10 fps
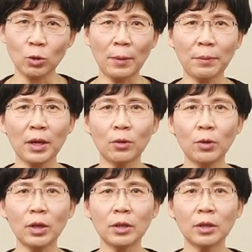传变
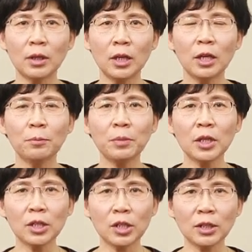规律，
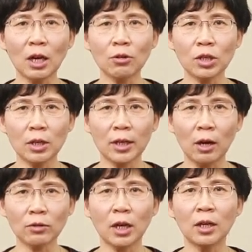并指导治
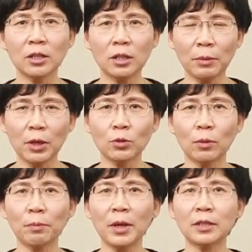疗的这么一
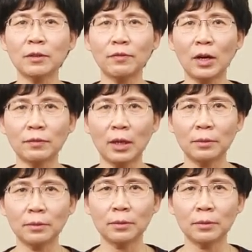种辩证方法。